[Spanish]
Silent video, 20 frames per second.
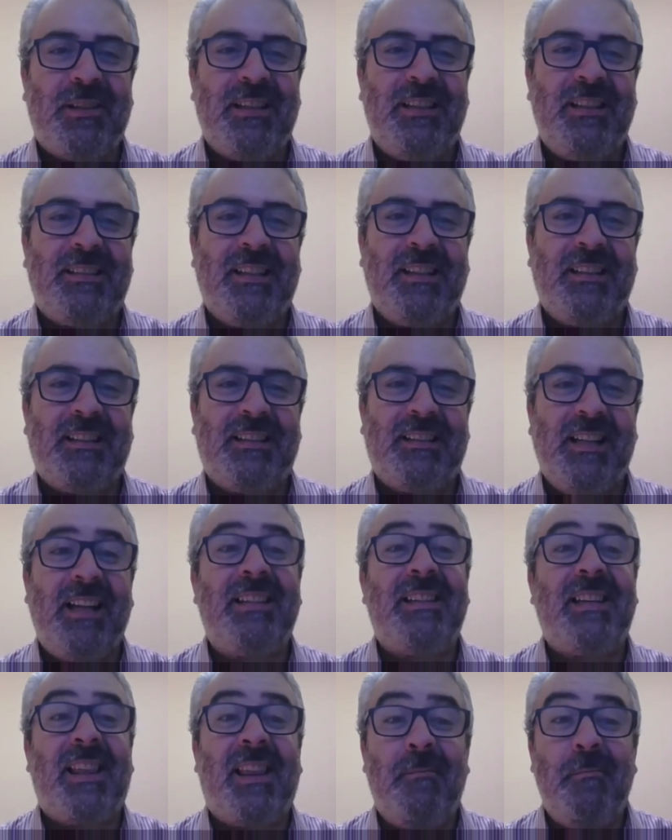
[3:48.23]
Te dicen,
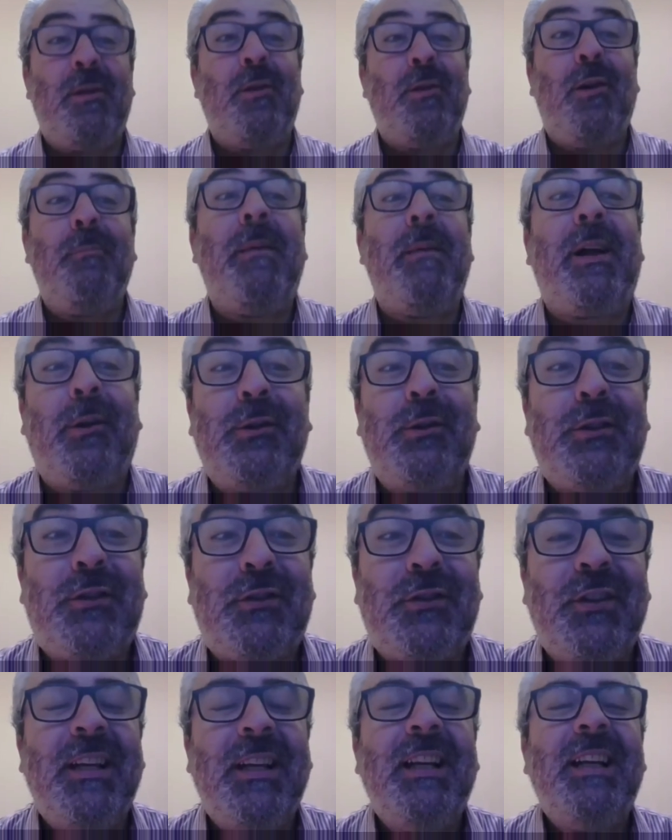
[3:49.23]
echas de menos el
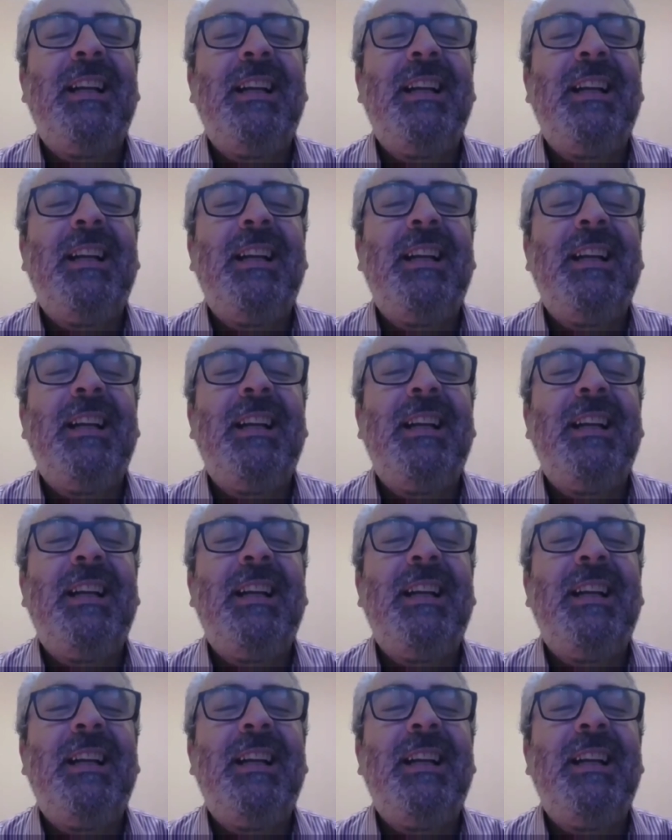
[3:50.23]
maros.